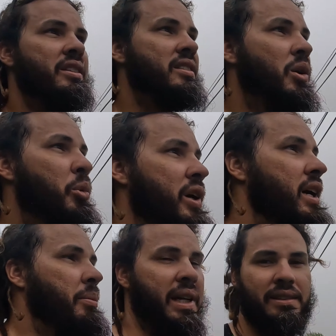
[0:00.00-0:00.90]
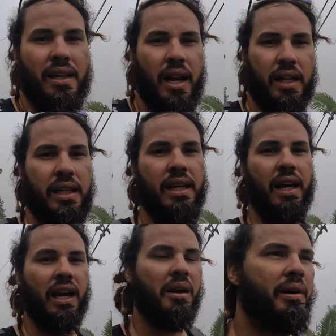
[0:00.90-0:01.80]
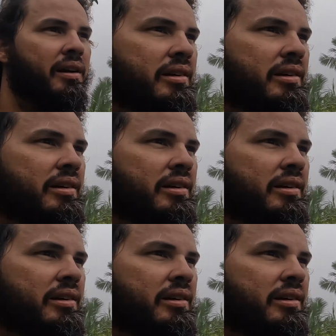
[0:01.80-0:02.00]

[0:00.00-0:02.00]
si se lo pueden apreciar aquí en la cámara,